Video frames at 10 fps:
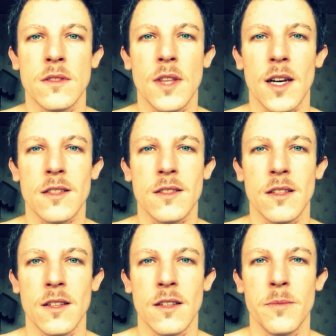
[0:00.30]

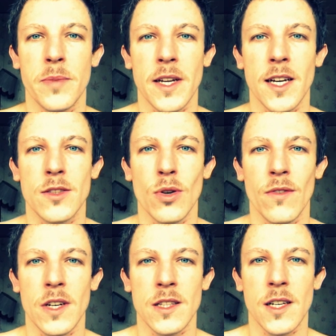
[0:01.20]
Торты,
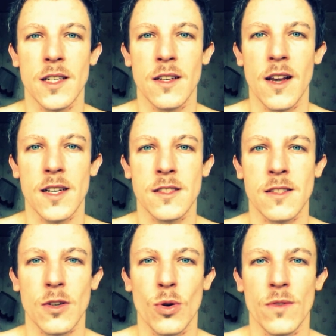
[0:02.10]
приготовленные для
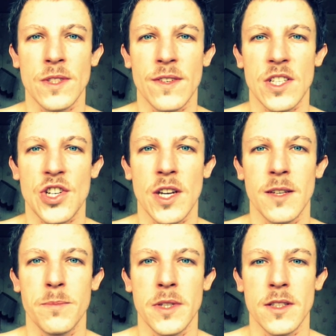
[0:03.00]
церковного
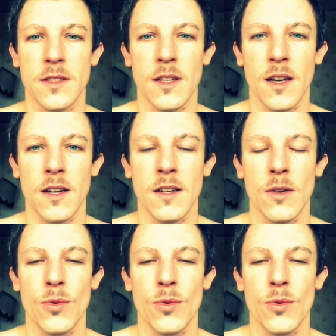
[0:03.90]
чаепития,